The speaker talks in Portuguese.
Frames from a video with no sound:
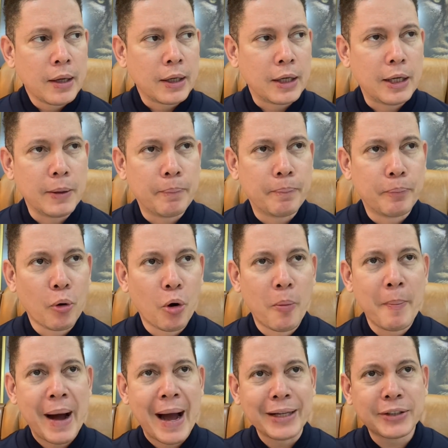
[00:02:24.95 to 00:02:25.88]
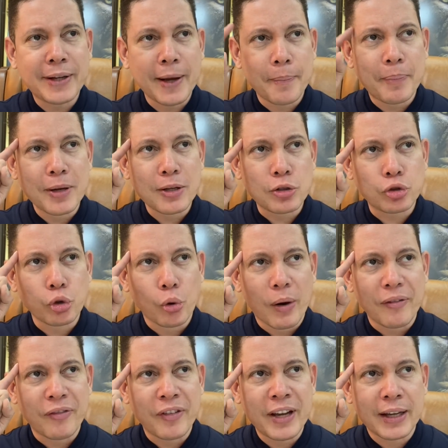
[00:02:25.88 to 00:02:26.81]
que por mais que a
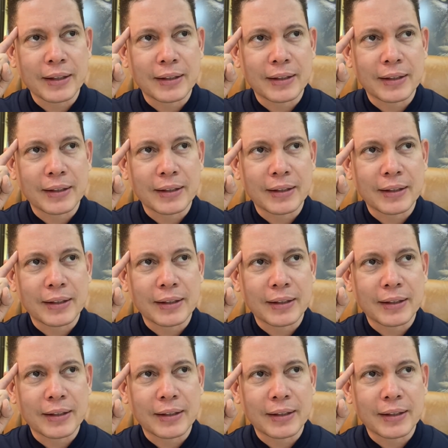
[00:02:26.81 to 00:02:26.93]
pessoa venha